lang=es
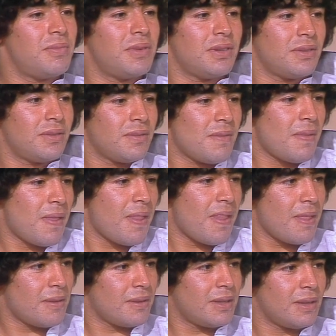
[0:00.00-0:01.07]
pero
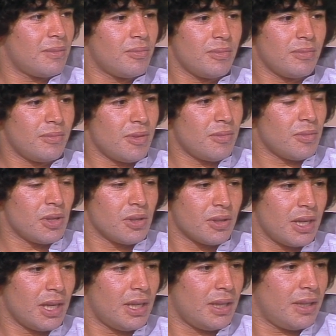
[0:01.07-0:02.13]
o sea, en, Buenos
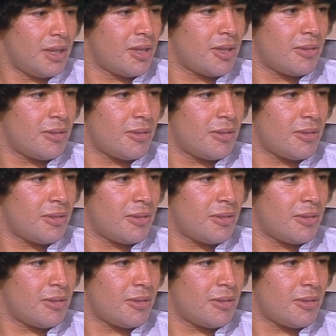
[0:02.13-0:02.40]
Aires